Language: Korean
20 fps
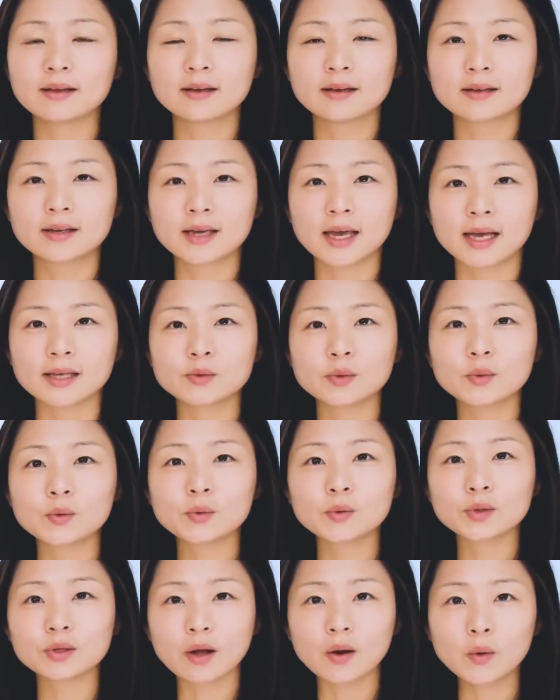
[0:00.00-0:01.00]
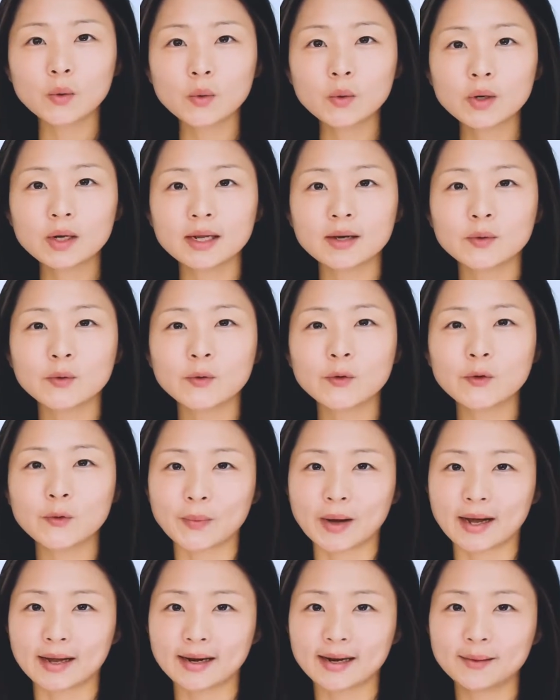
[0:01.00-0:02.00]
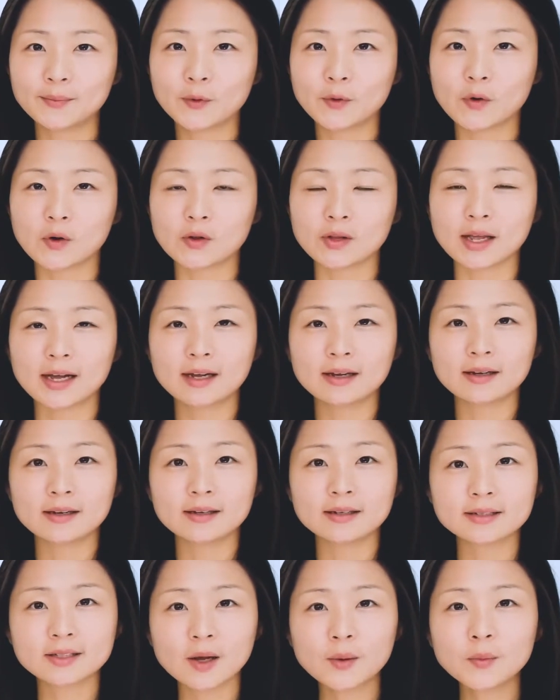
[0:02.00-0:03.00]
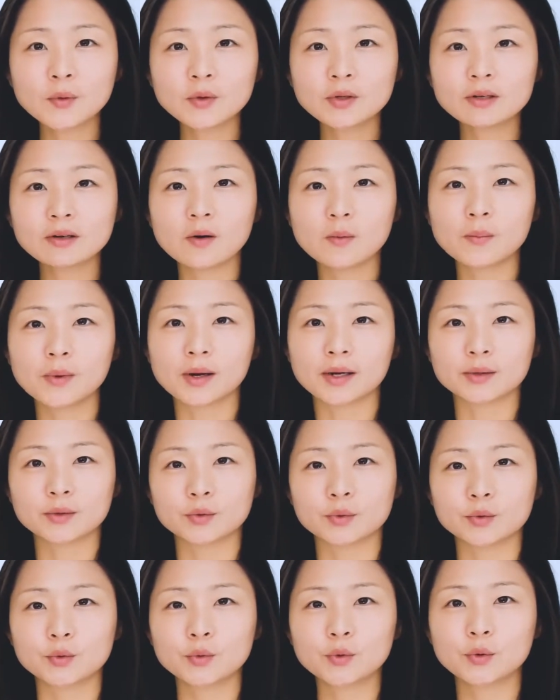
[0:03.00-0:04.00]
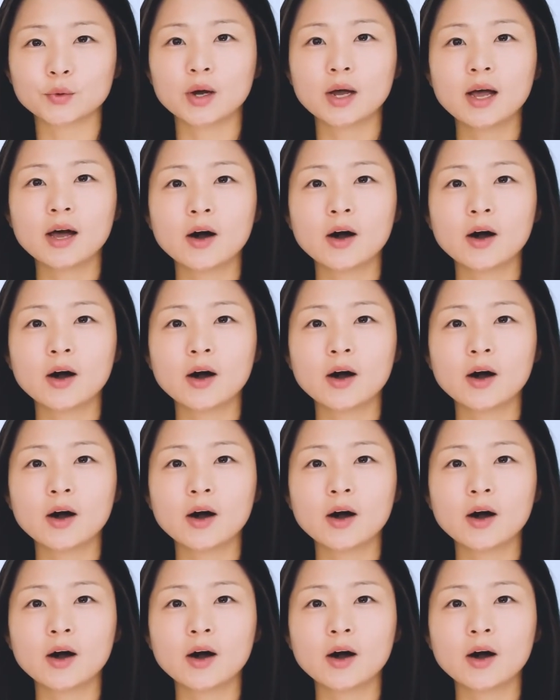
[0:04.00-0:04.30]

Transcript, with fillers: 계속 떠올리고 말해보거나 써보는 것만으로도